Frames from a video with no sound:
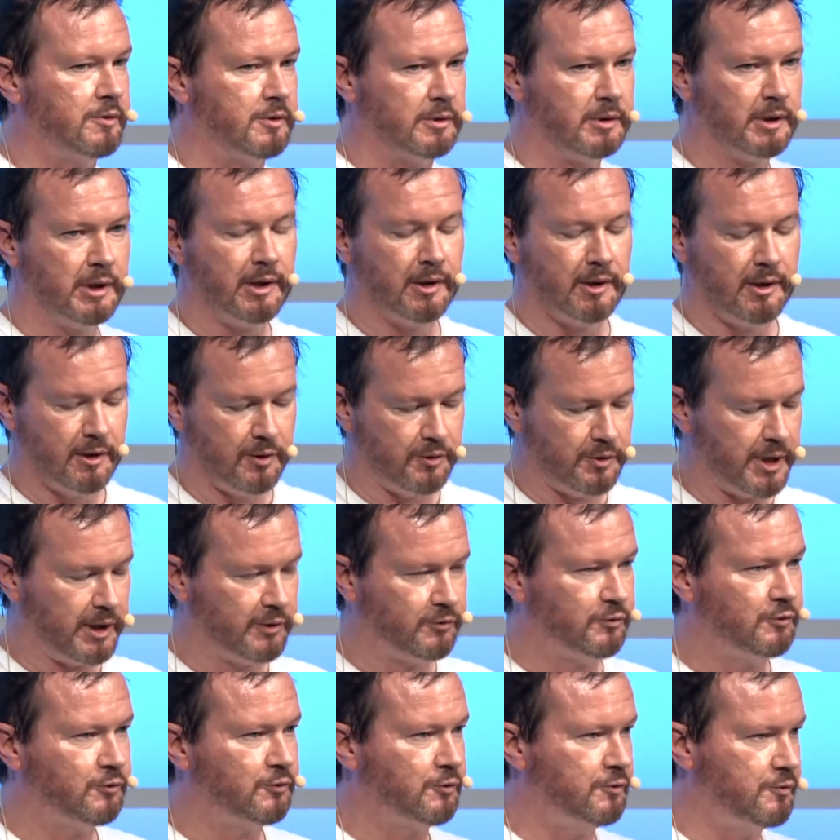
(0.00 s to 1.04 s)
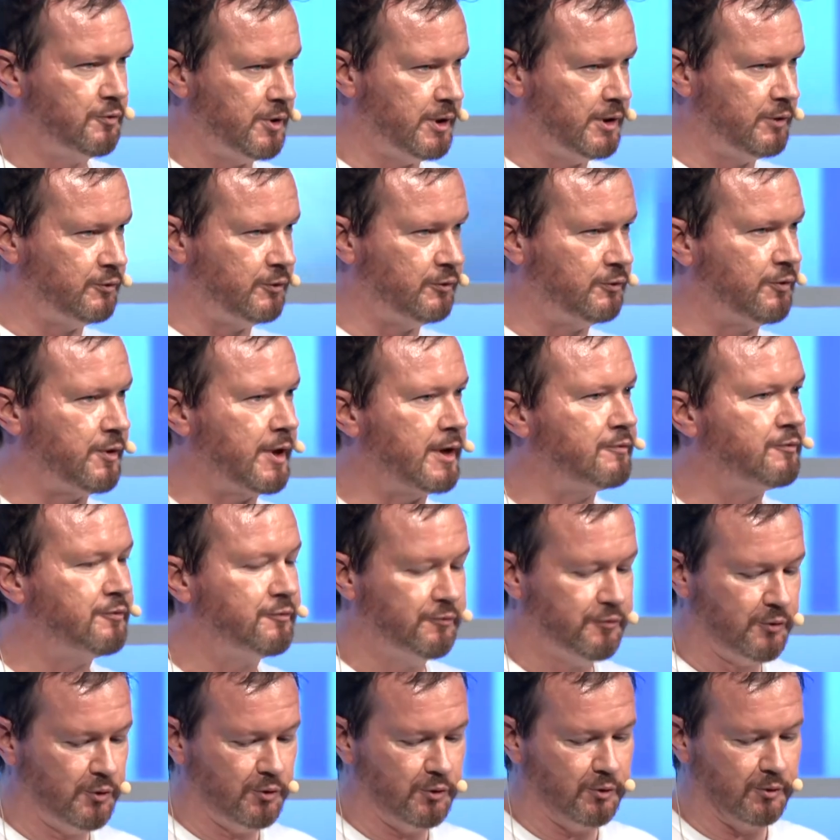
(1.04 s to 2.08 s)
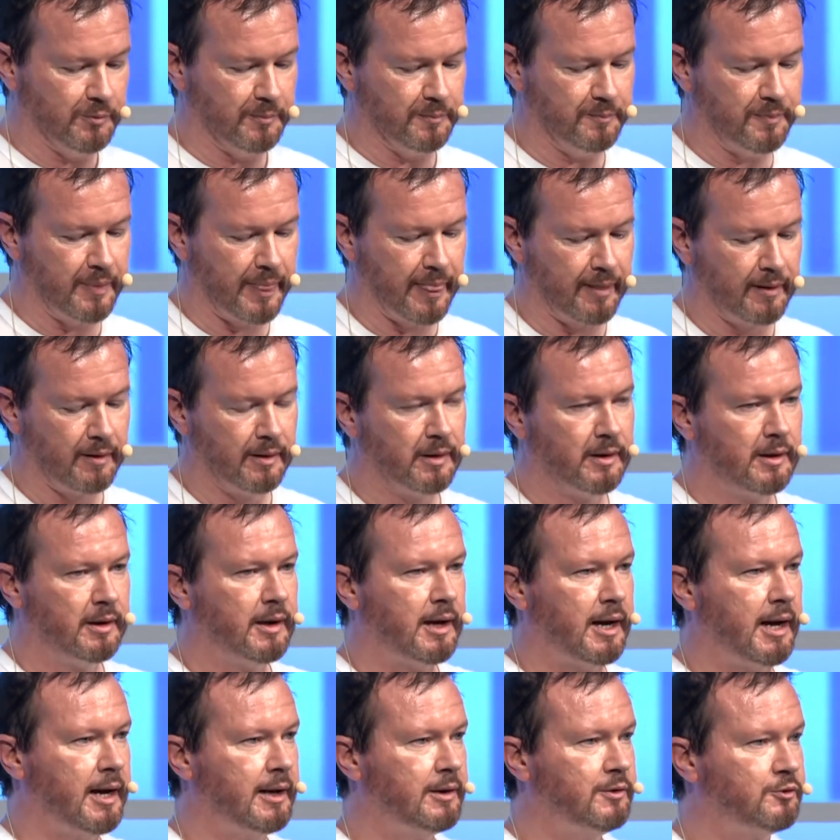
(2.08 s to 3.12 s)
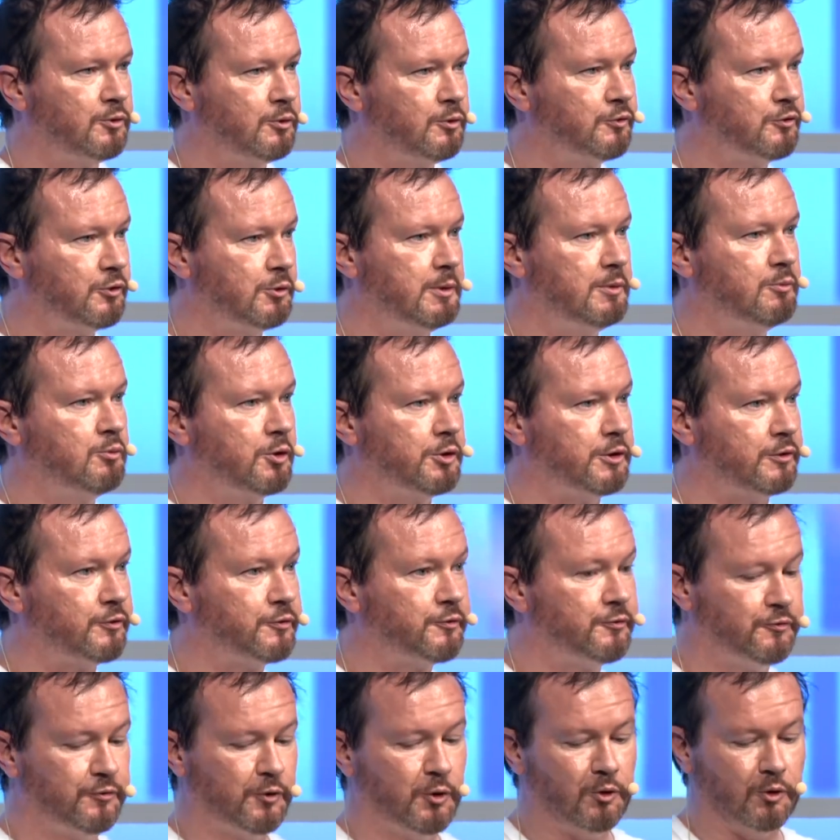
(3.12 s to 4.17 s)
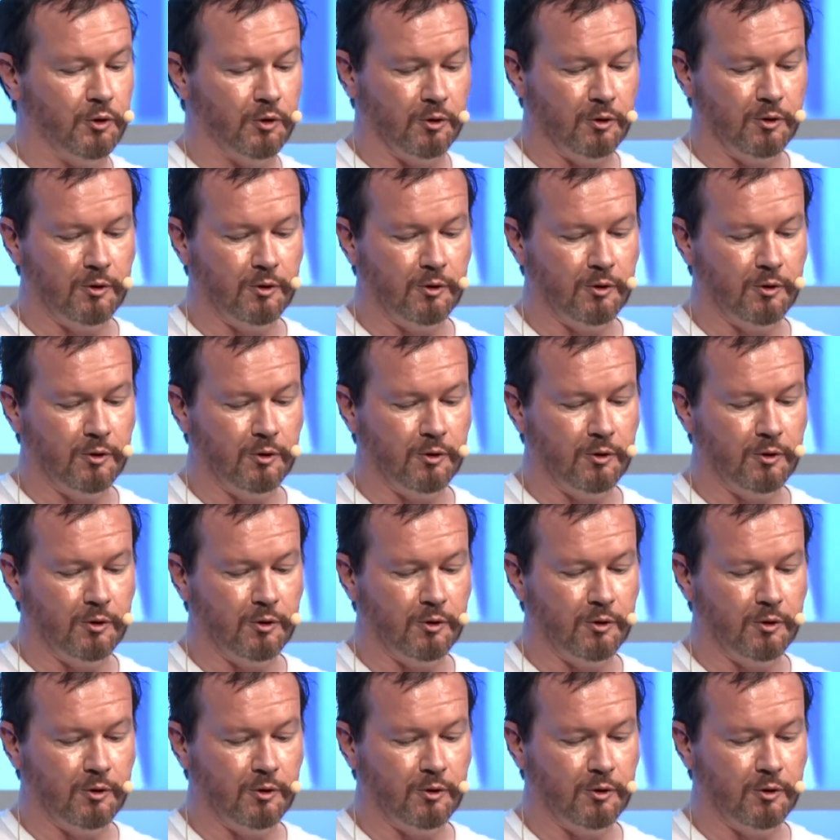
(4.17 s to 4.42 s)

アリストテレスはそのように言っていました、えー、形が重要だということです。